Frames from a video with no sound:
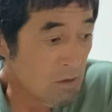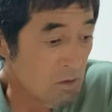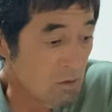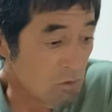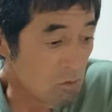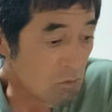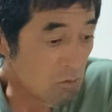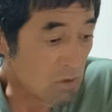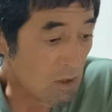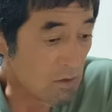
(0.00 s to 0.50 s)

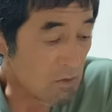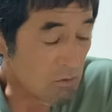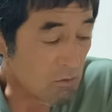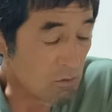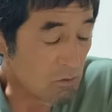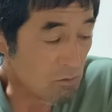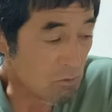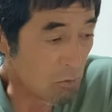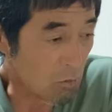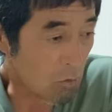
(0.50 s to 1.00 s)
9
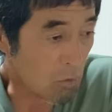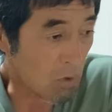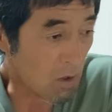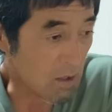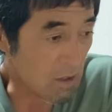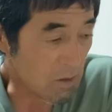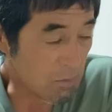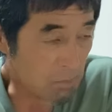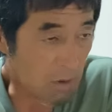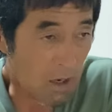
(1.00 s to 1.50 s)
月
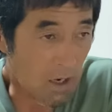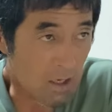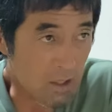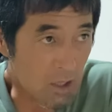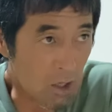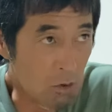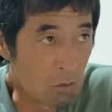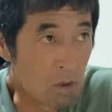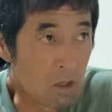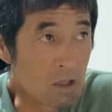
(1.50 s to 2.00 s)
終わり、まあ、
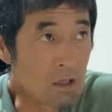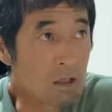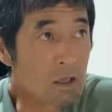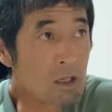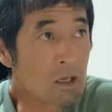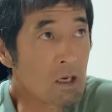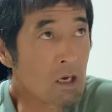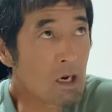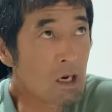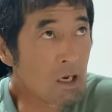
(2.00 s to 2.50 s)
花終わっ
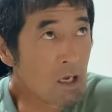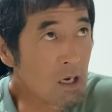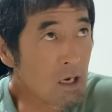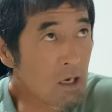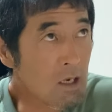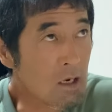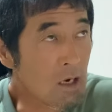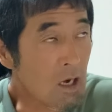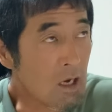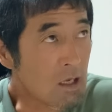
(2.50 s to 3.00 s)
てか
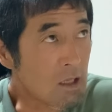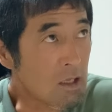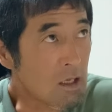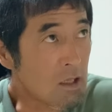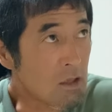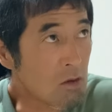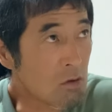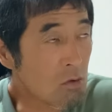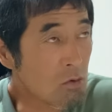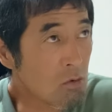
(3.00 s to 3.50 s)
ら来
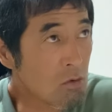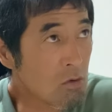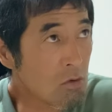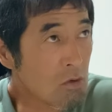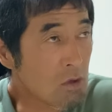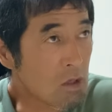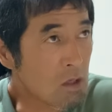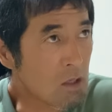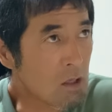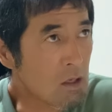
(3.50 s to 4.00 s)
年
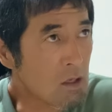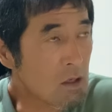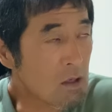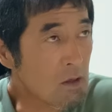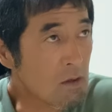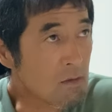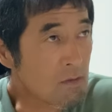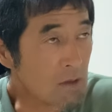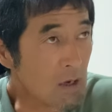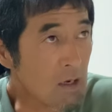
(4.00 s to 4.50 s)
の、
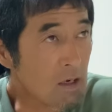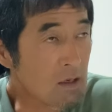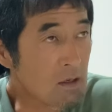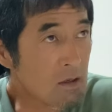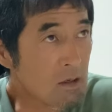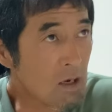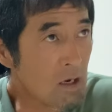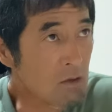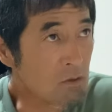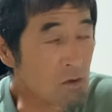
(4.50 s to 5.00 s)
えー、
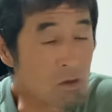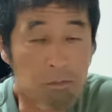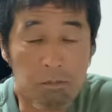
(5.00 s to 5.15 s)
3月いっ